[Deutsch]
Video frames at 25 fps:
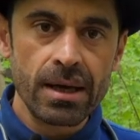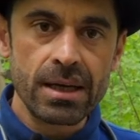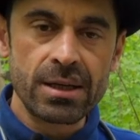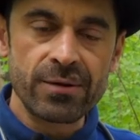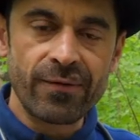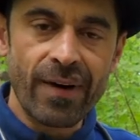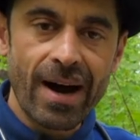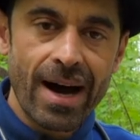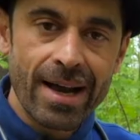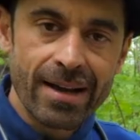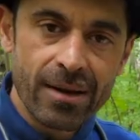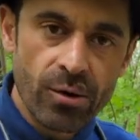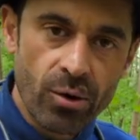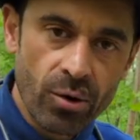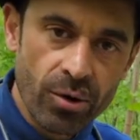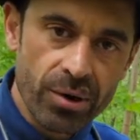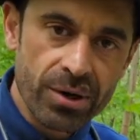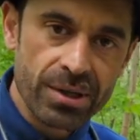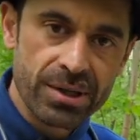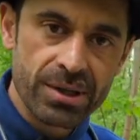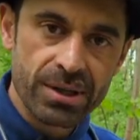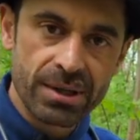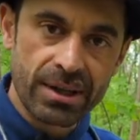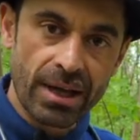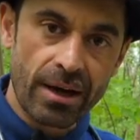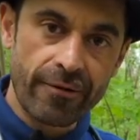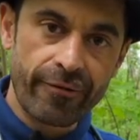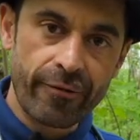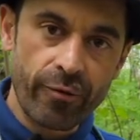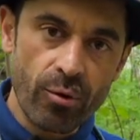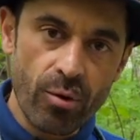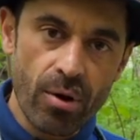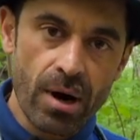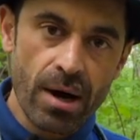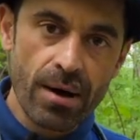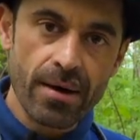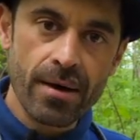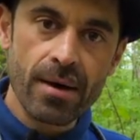Ich warne euch
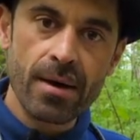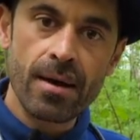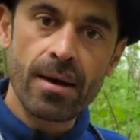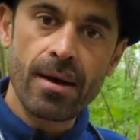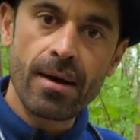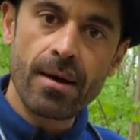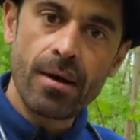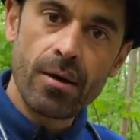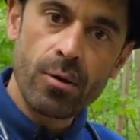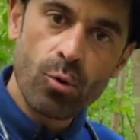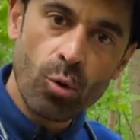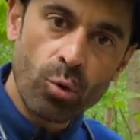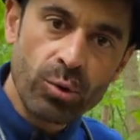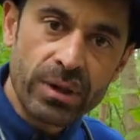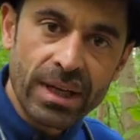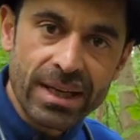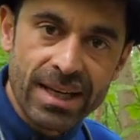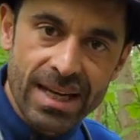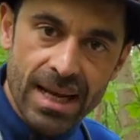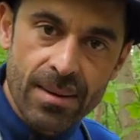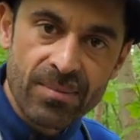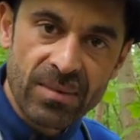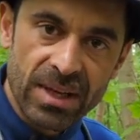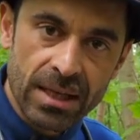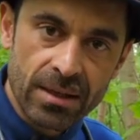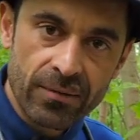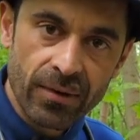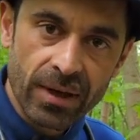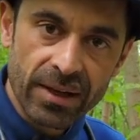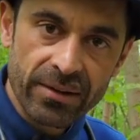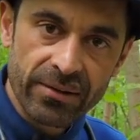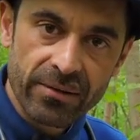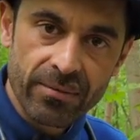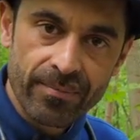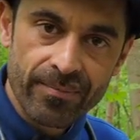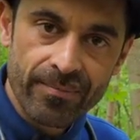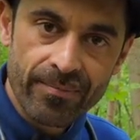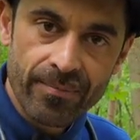davor, unternehmt
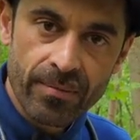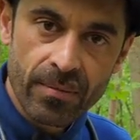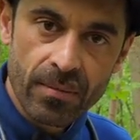etwas.